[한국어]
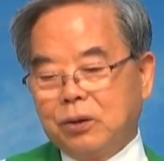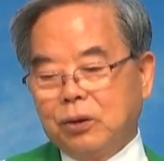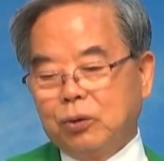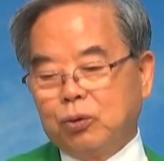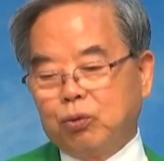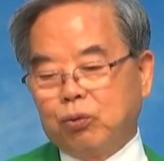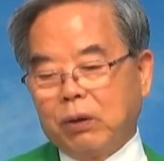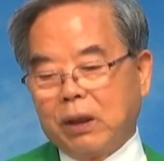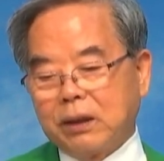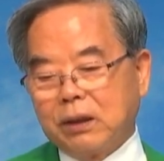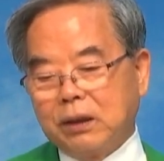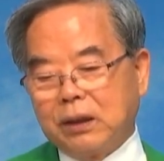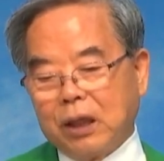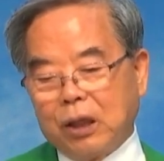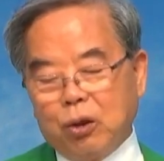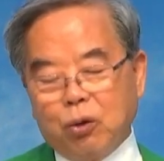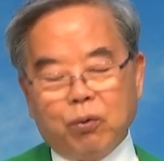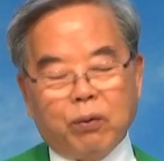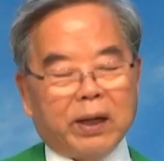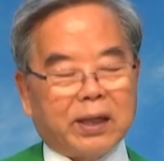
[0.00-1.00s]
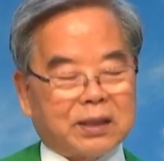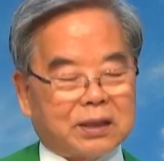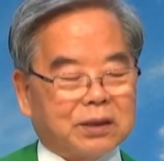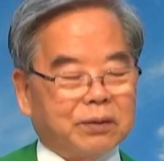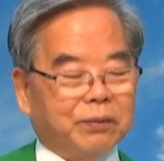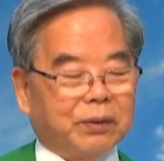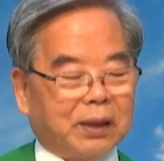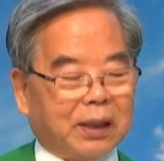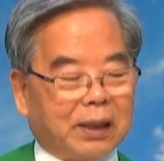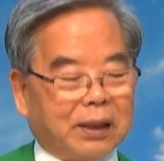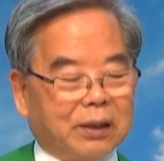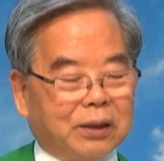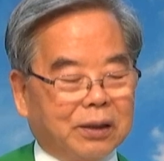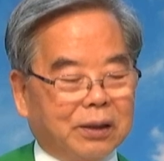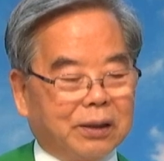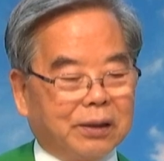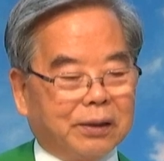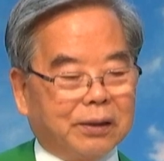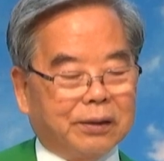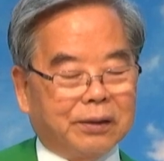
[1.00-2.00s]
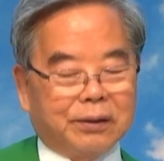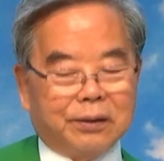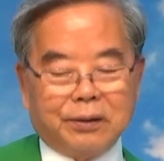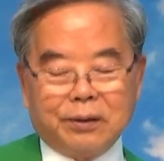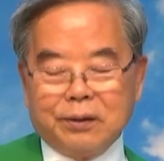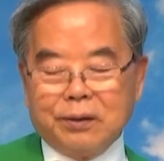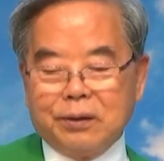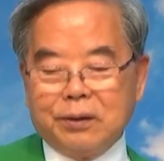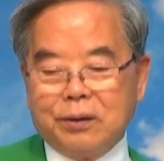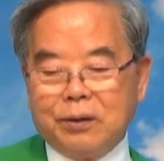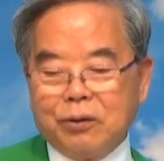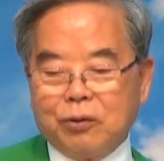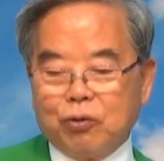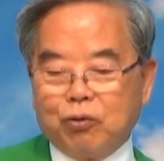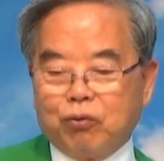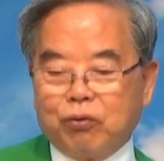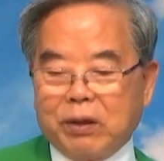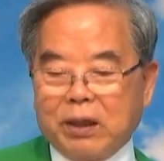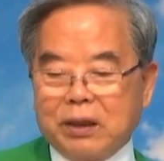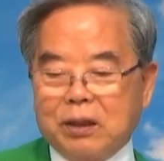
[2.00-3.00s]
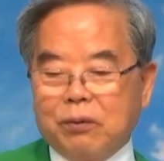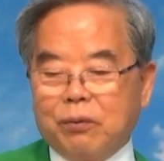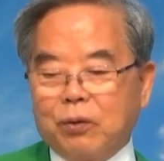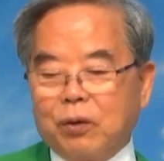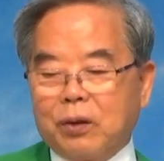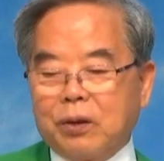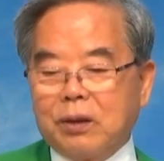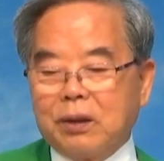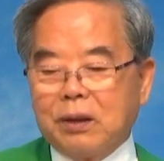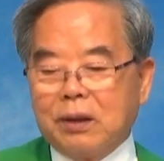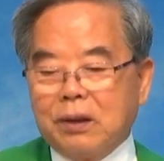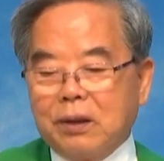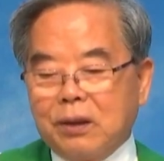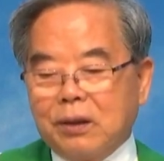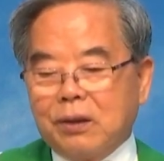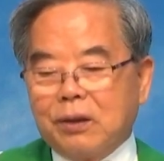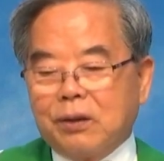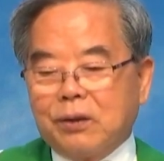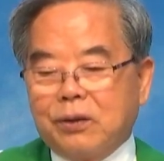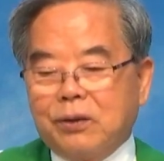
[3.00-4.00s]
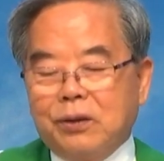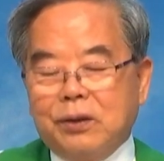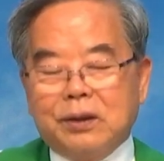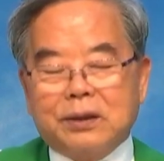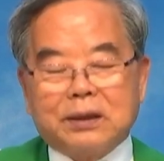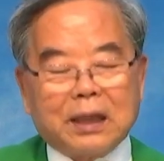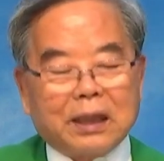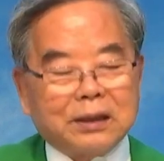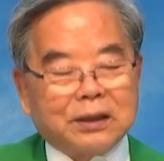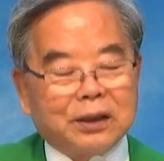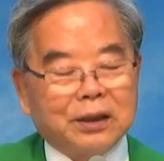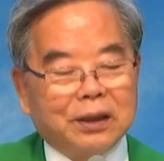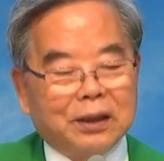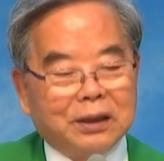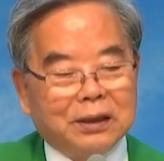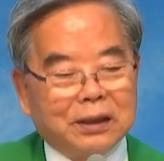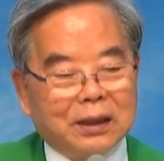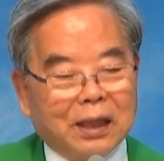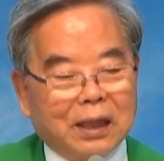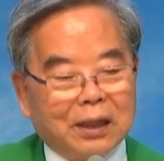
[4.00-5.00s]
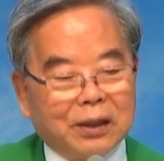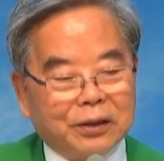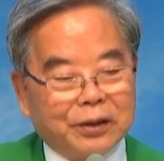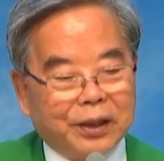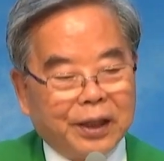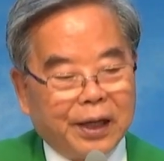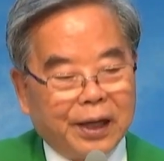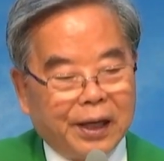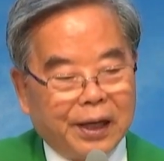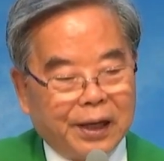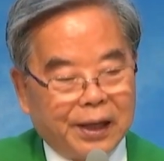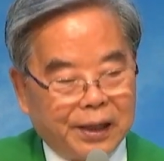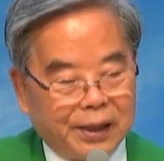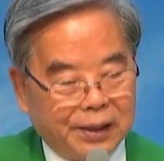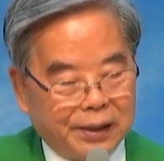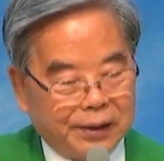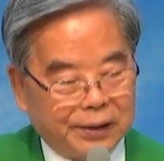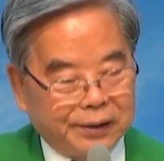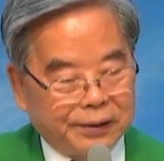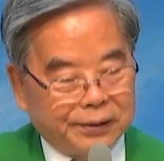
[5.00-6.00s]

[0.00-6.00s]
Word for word: 그 두 아들 데리고 왔습니다. 두 아들고 그를 자신 있냐? 예.